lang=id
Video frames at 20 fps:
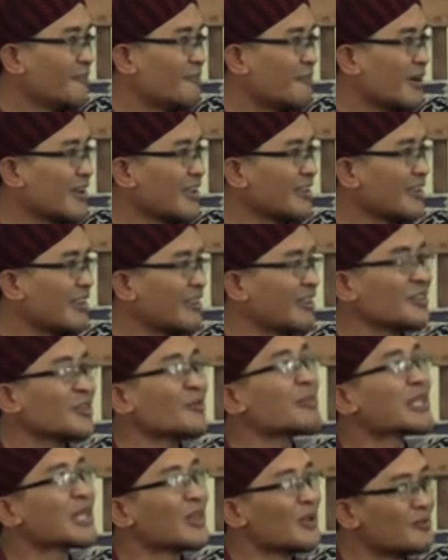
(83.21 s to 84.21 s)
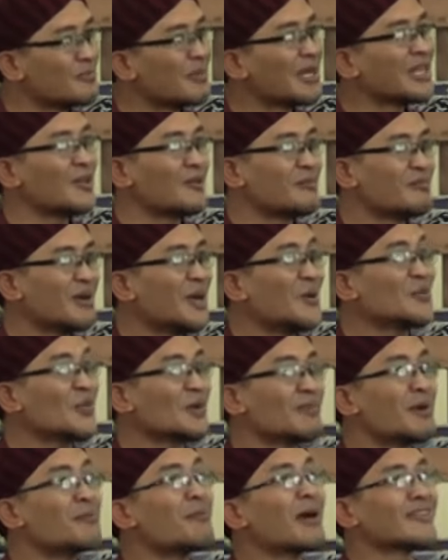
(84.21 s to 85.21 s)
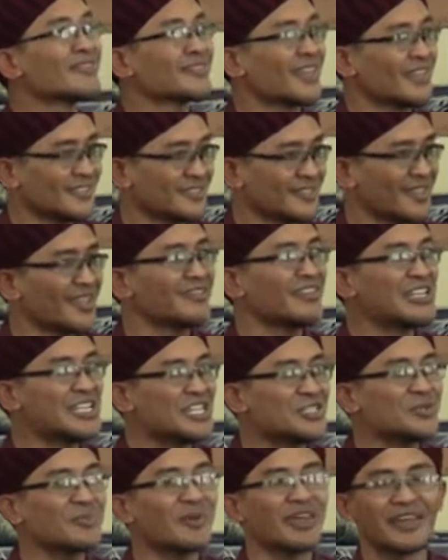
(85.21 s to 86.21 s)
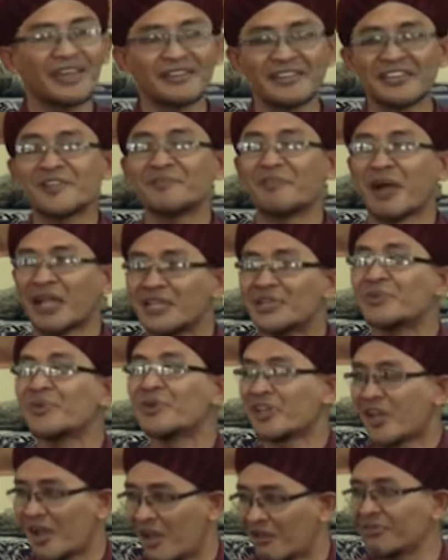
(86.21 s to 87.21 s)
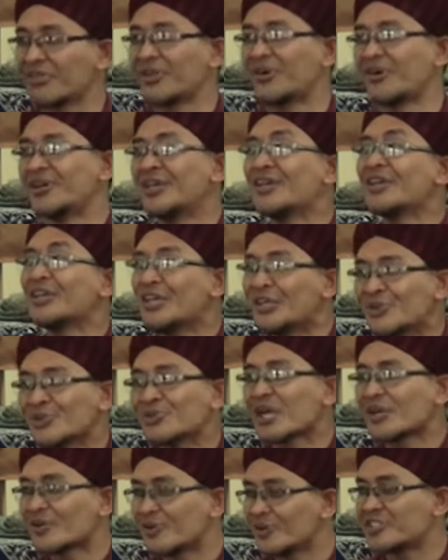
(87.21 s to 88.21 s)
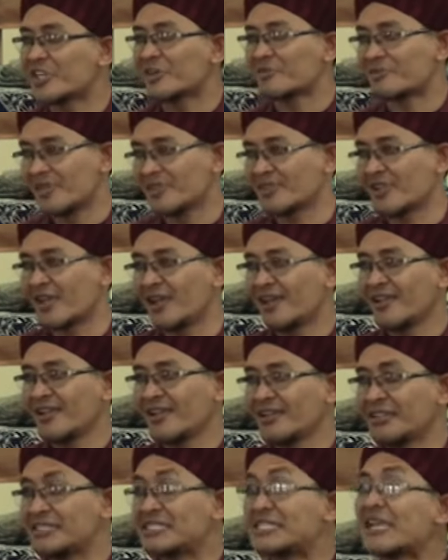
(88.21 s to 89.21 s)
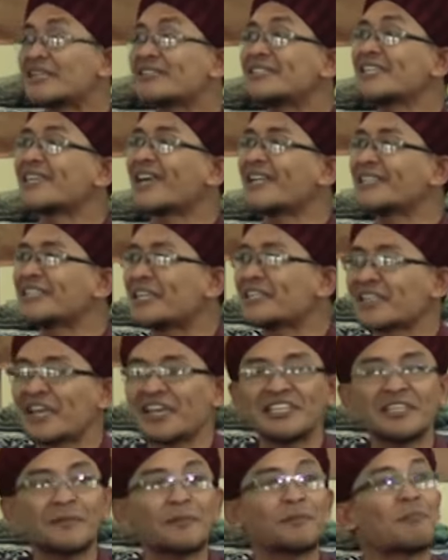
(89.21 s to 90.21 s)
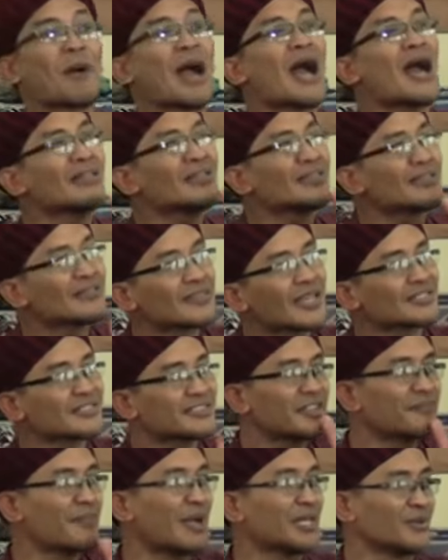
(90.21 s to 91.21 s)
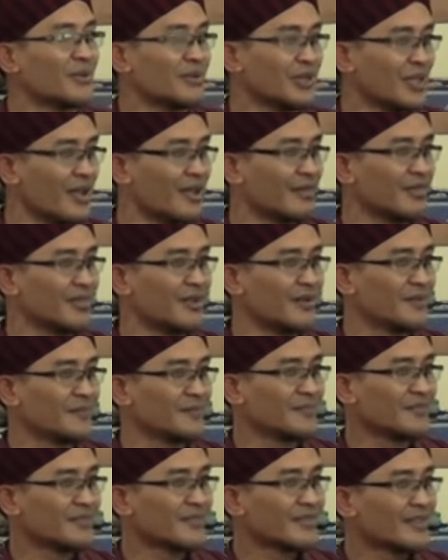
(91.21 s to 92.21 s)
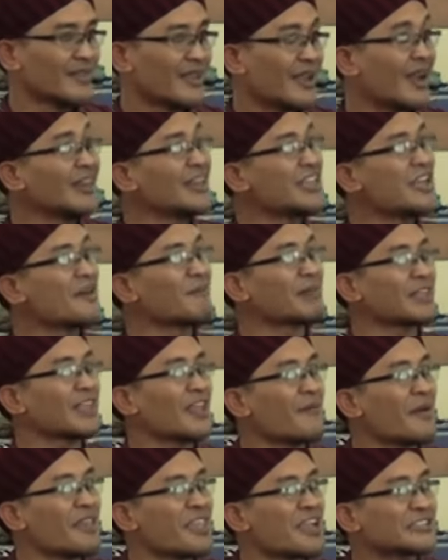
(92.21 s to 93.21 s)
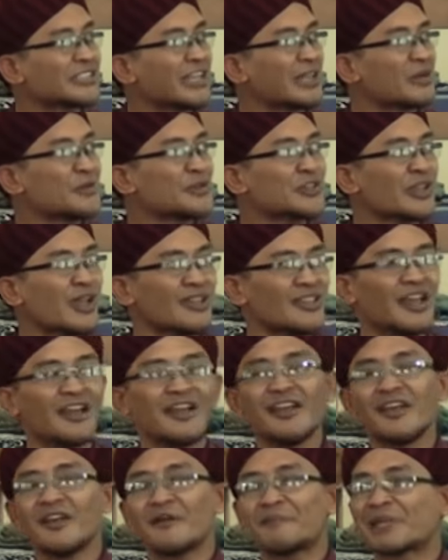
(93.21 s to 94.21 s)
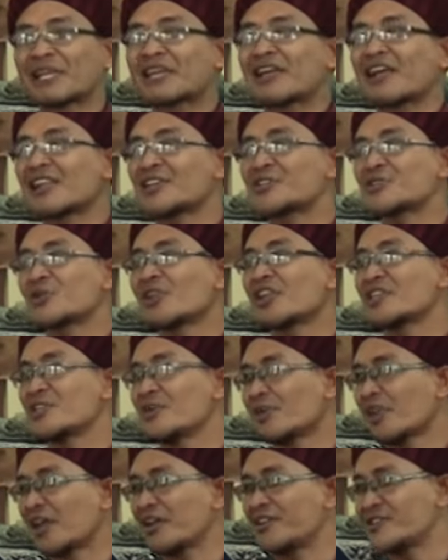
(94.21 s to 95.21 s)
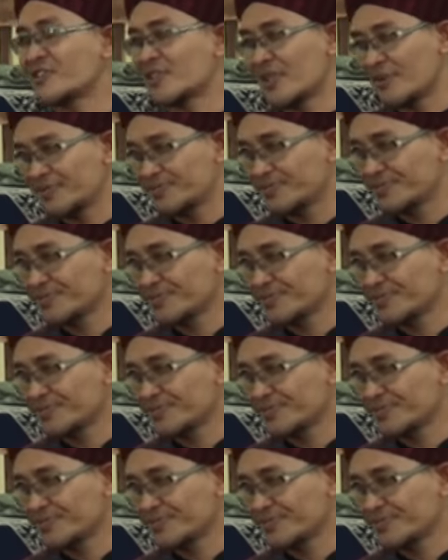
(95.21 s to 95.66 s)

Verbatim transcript: Maka dari itu berlomba-lomba untuk memantaskan diri supaya kita dibantu oleh Allah. Itu tanggung jawab kita. Jadikan kita ini pantas dibantu oleh Allah. Hal yang pertama yang saya rusak adalah perkara sholatnya orang Islam.